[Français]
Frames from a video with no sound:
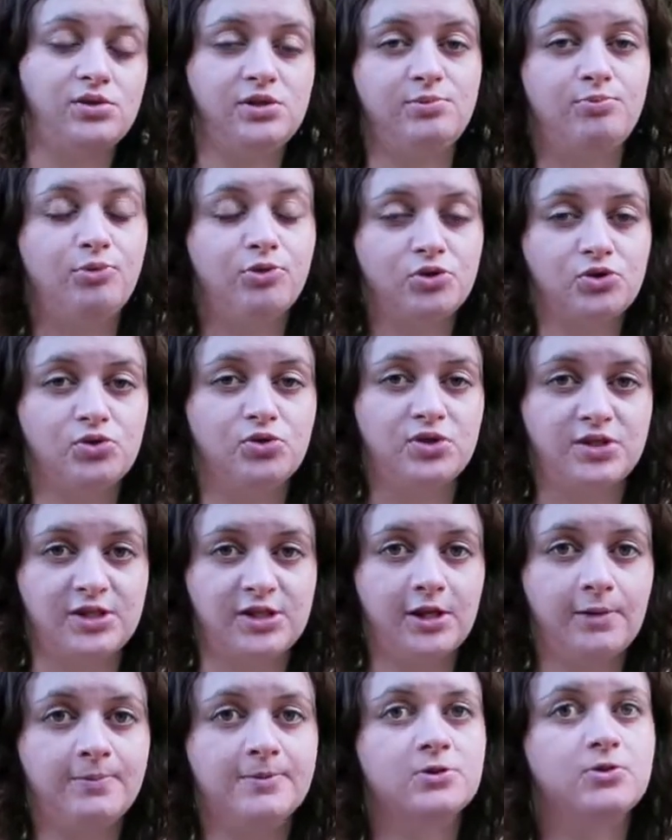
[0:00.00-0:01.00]
il, peut se
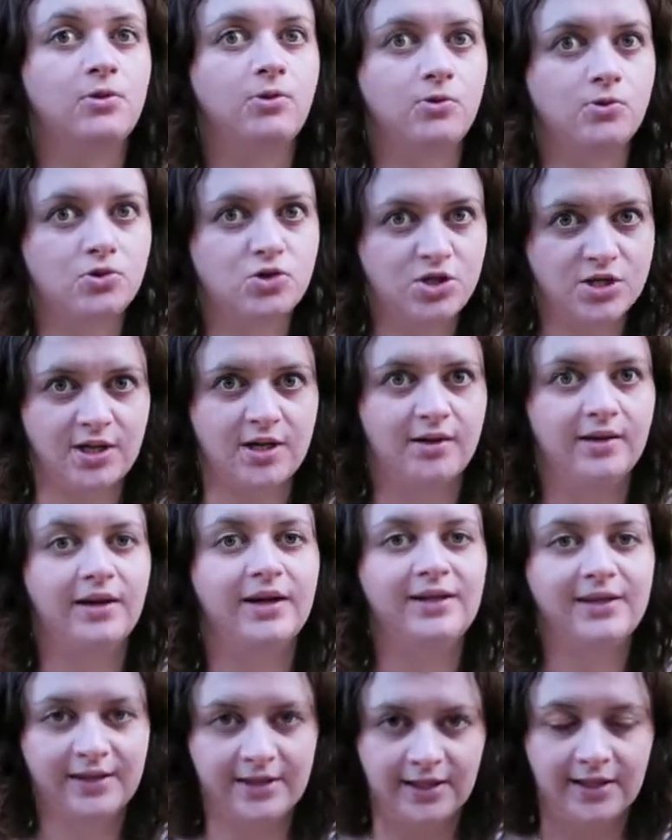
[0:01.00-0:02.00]
dire, parce que le chien
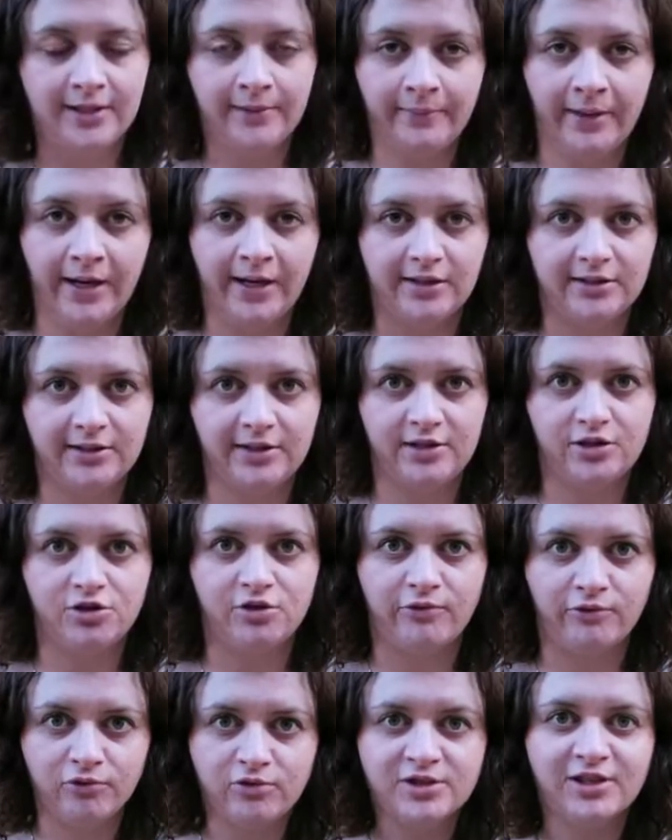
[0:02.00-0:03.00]
est un animal
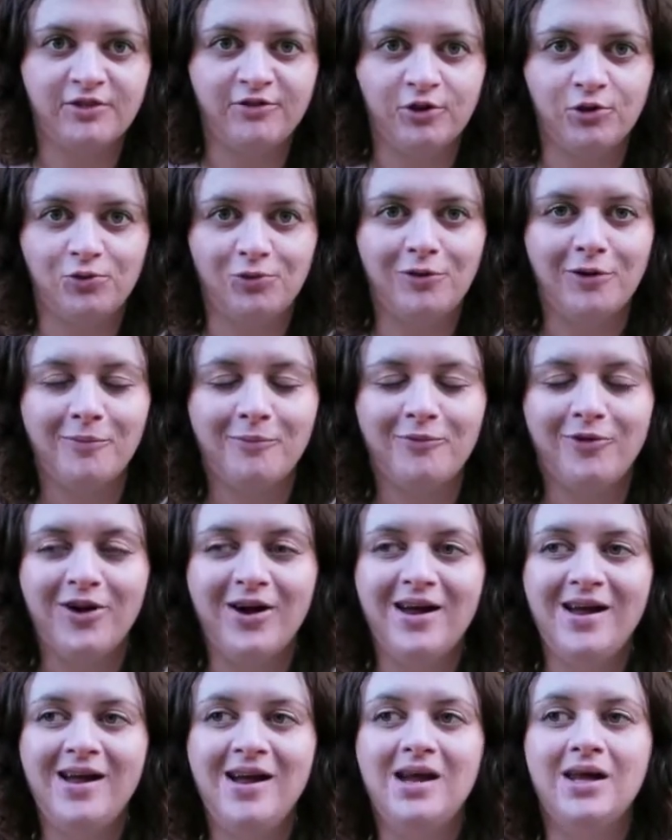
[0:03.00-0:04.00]
intelligent, vous le savez tout comme
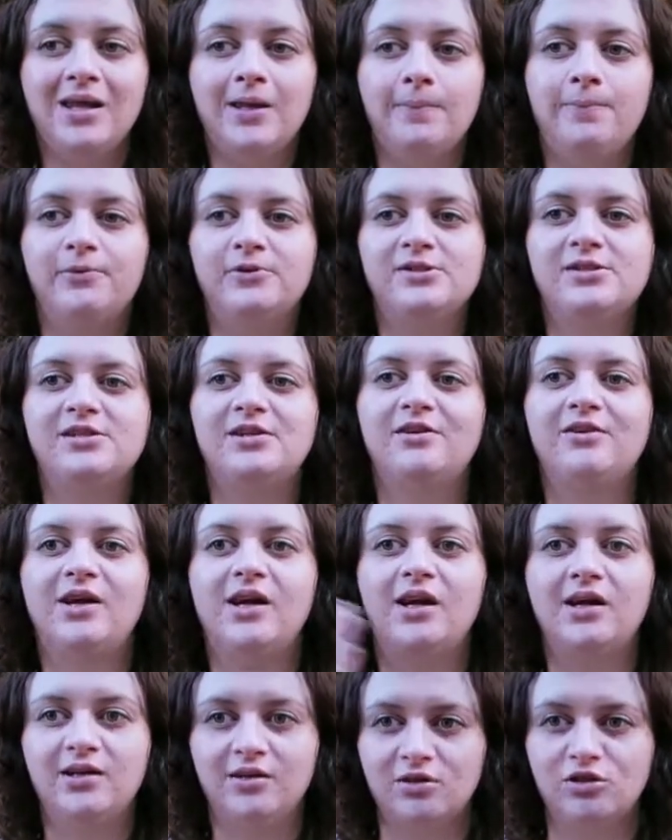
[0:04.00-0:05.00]
moi, il peut se dire,
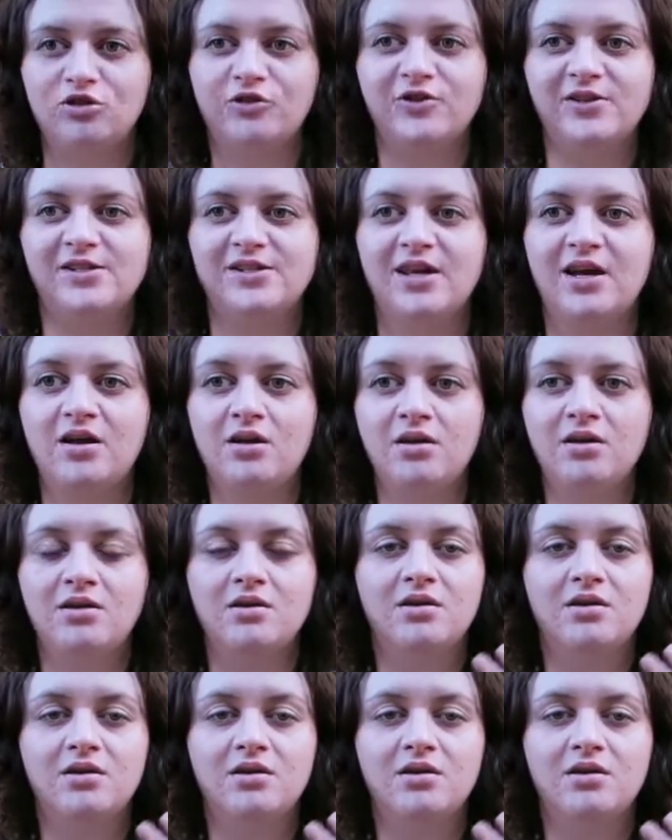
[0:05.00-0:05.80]
voilà, quand je fais ça,